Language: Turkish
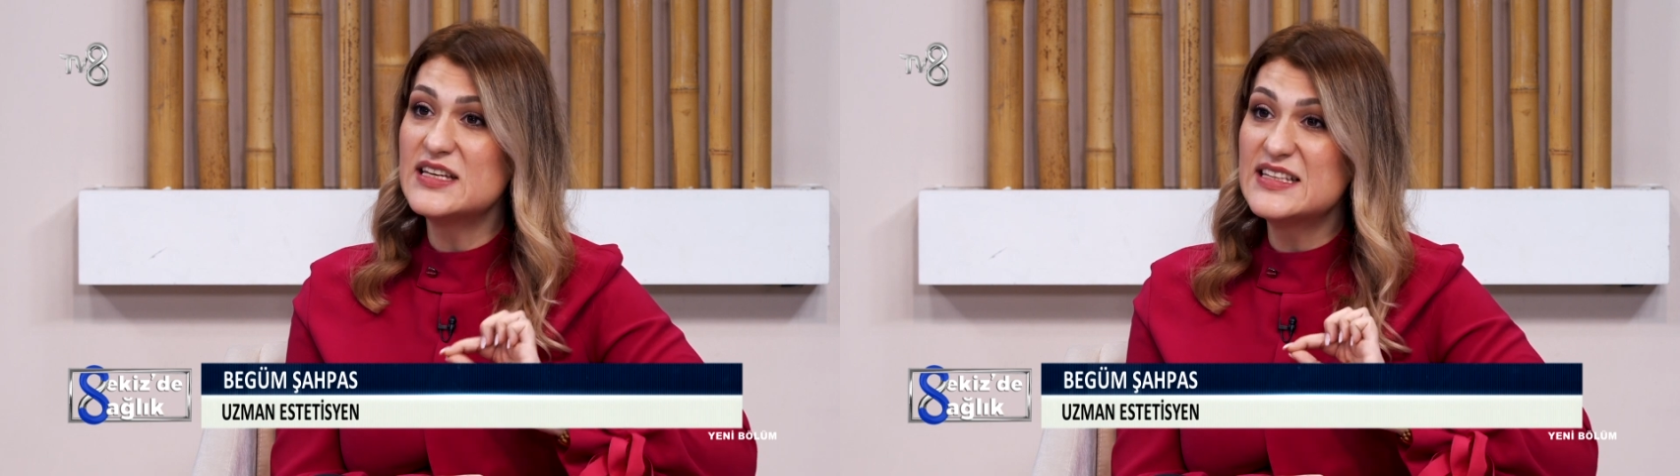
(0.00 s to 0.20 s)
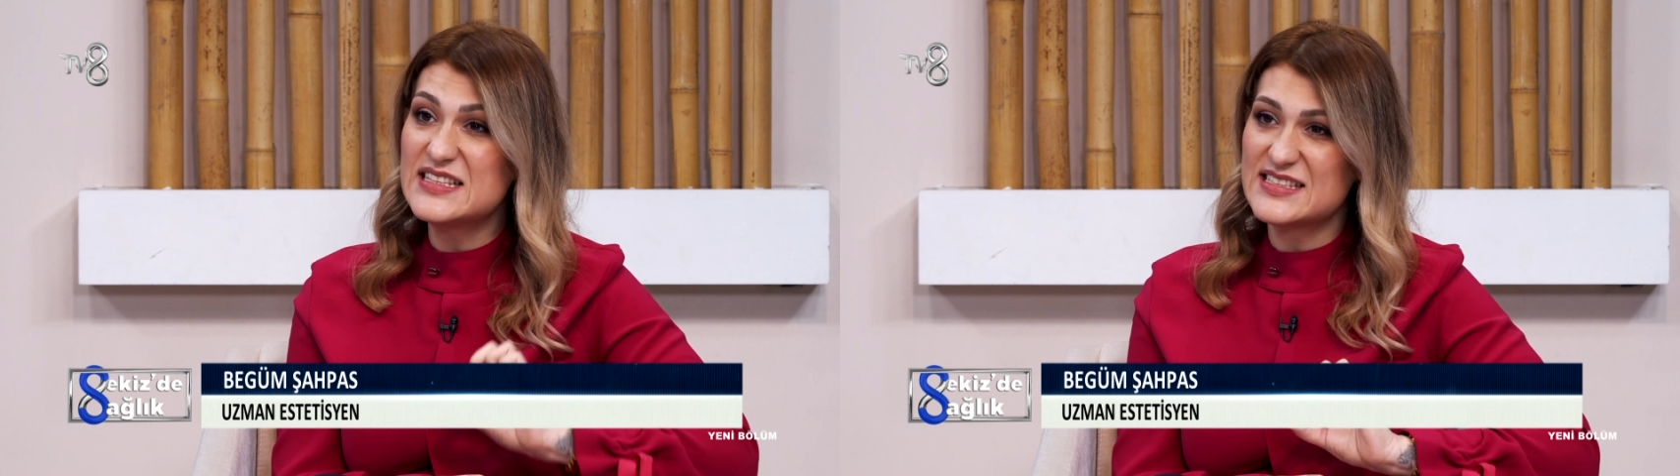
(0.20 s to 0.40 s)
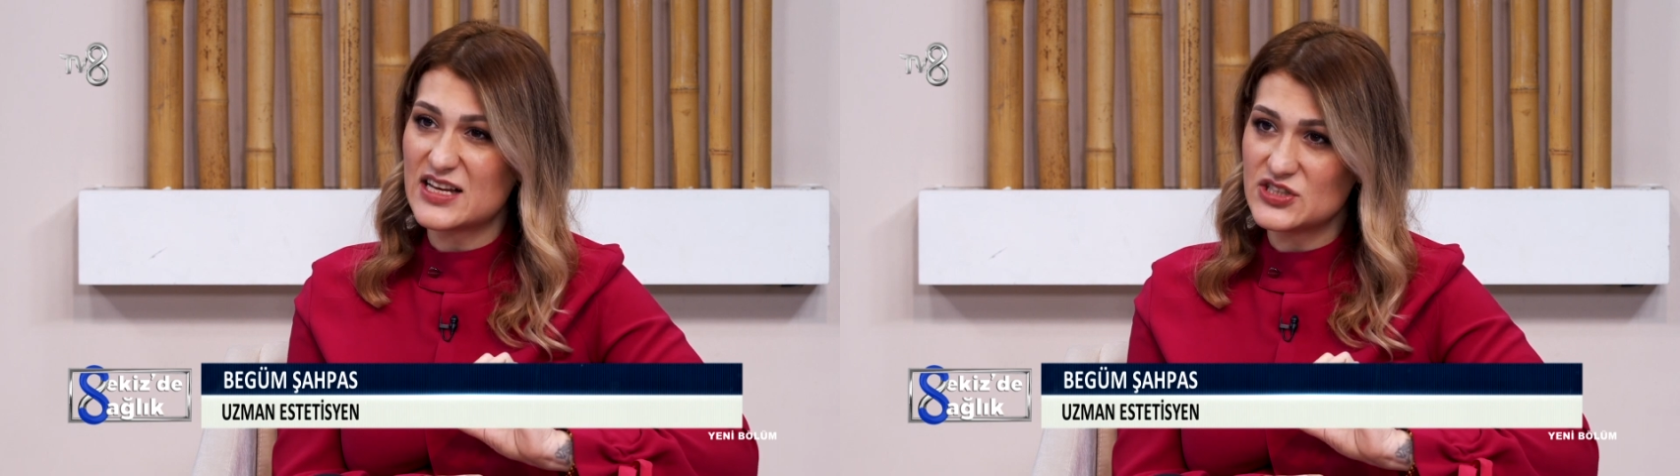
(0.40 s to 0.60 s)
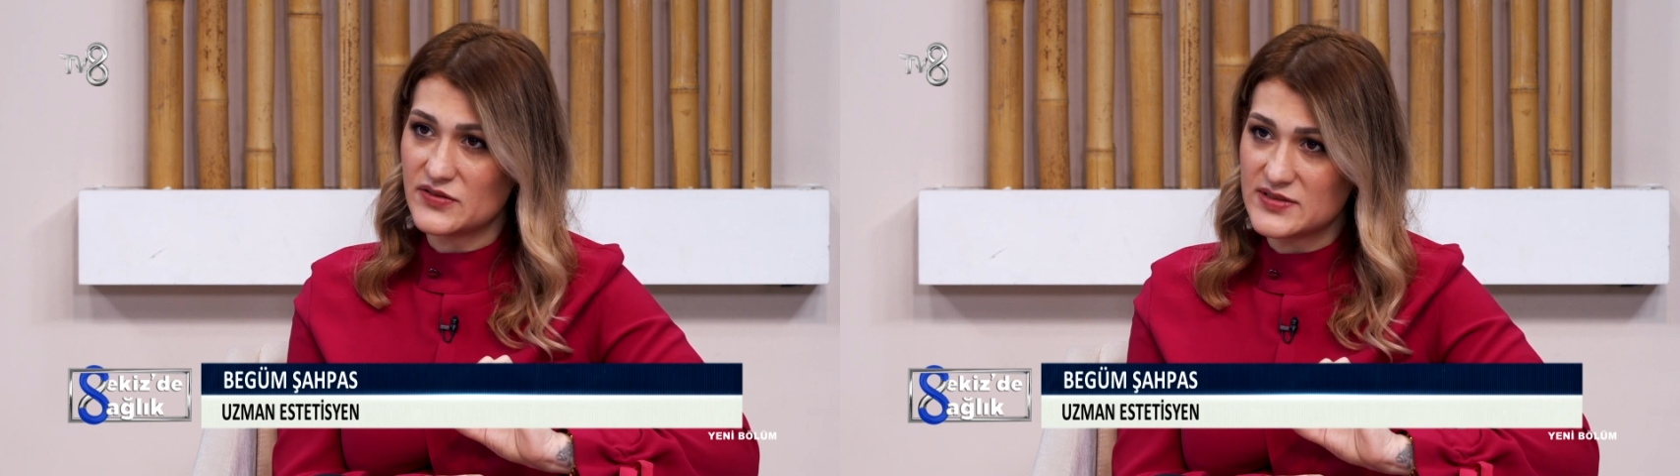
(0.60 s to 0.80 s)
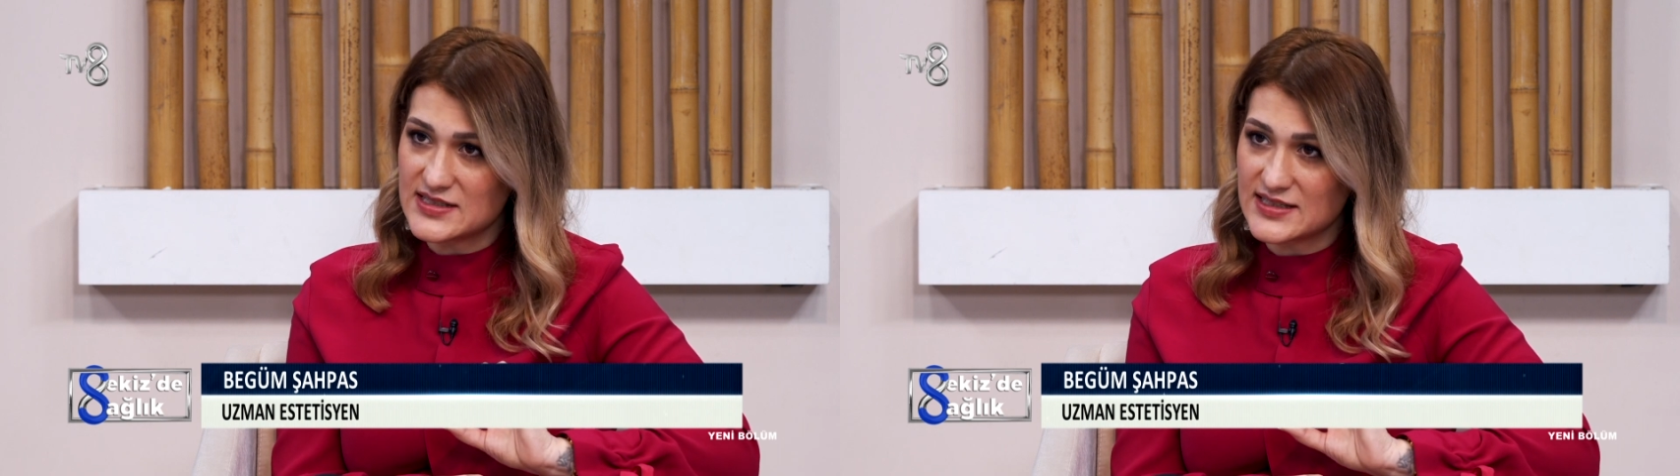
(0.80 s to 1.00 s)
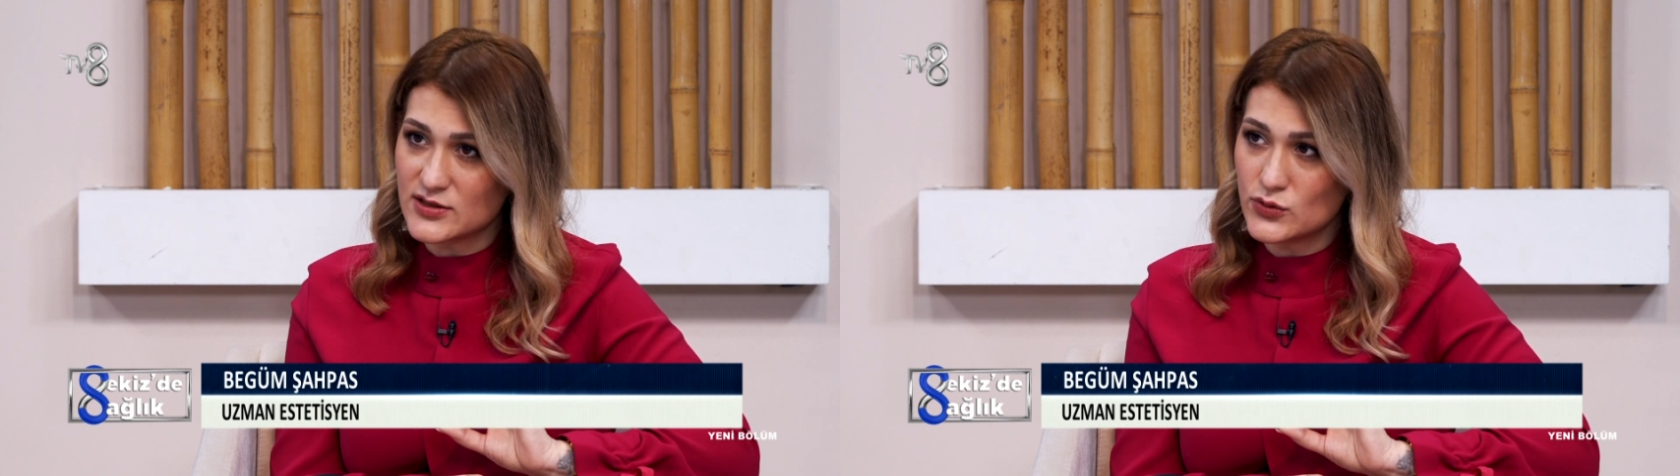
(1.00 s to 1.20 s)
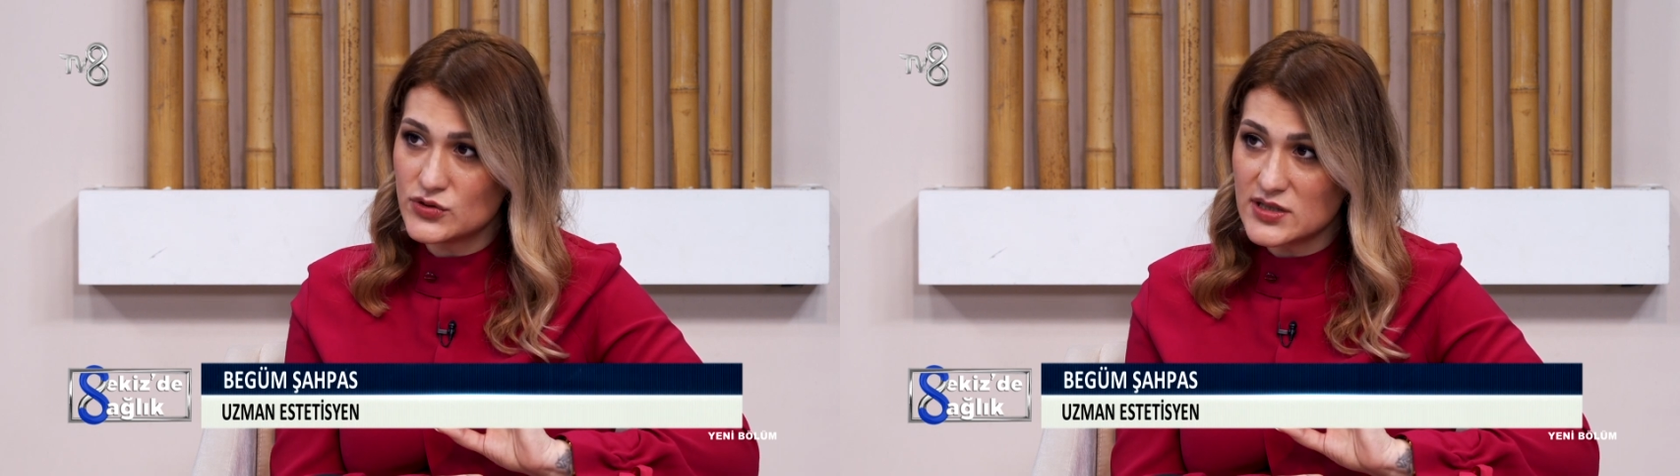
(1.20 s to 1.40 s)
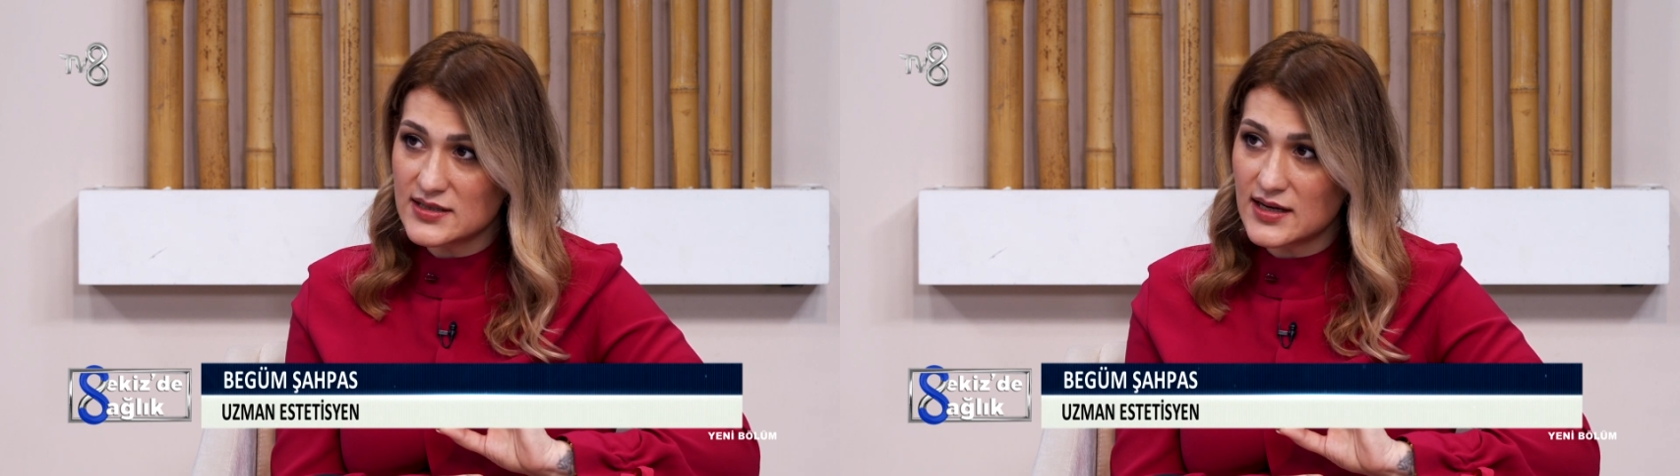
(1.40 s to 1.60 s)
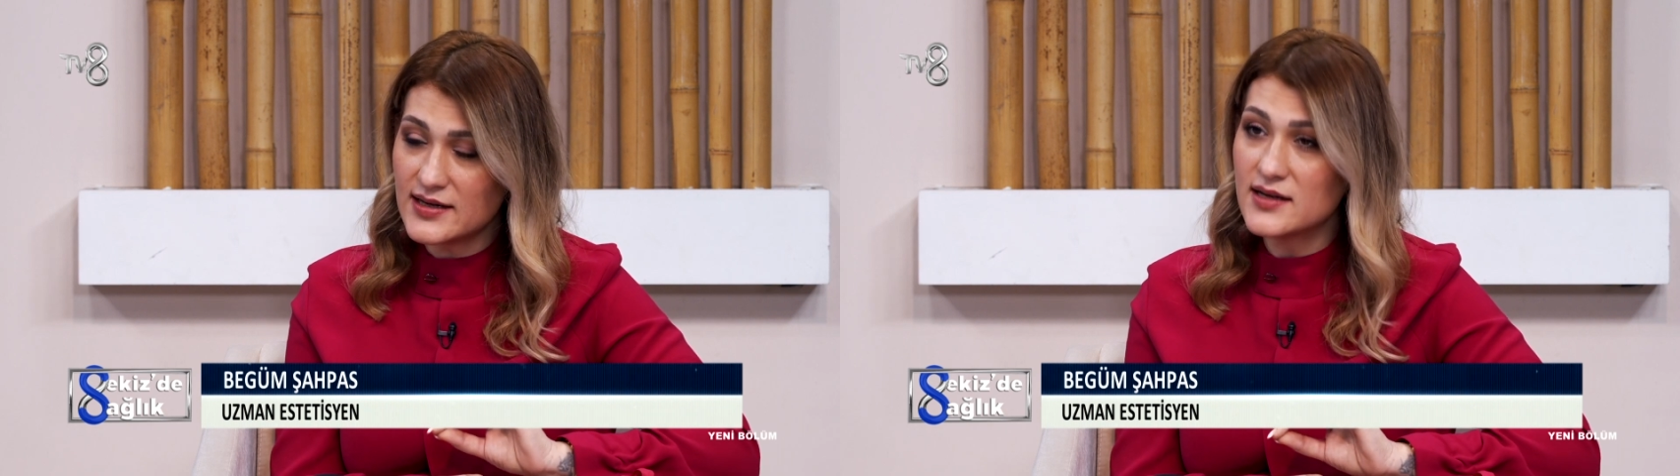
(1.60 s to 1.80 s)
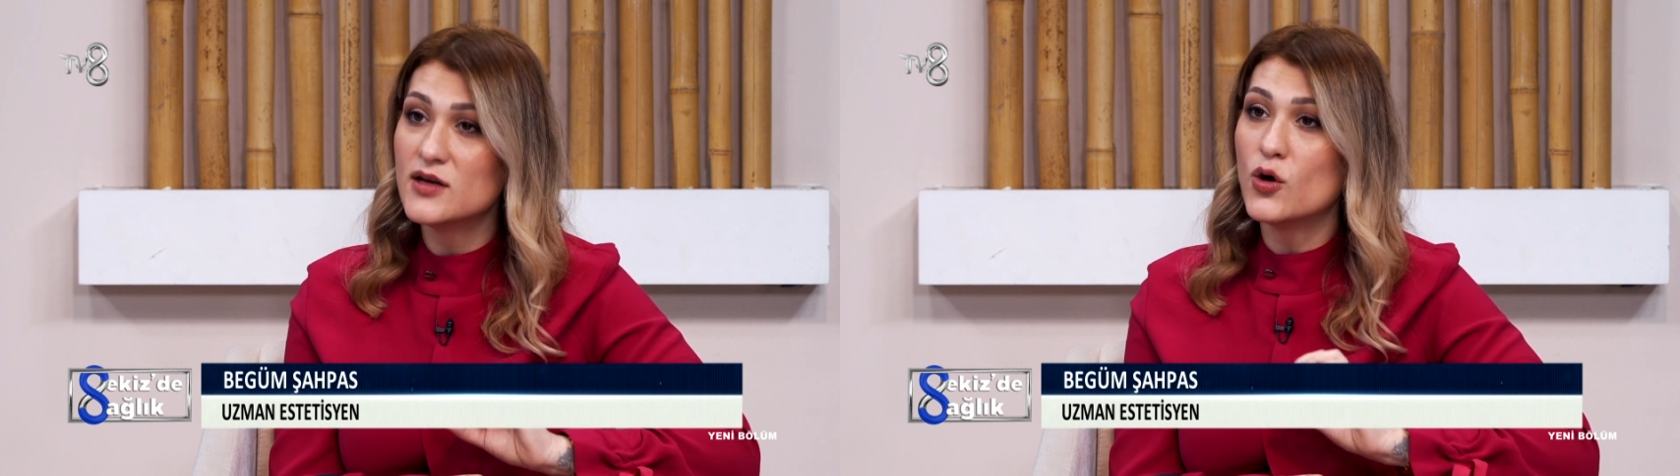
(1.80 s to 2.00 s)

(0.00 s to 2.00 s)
da Hindistan cevizi yağı koyacaklar.